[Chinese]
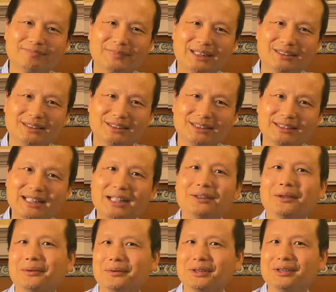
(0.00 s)
啊，这些战
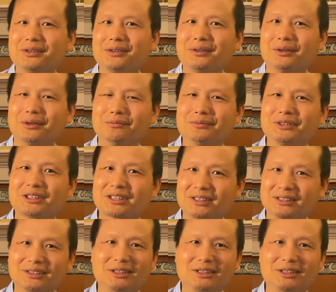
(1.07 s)
斗英雄事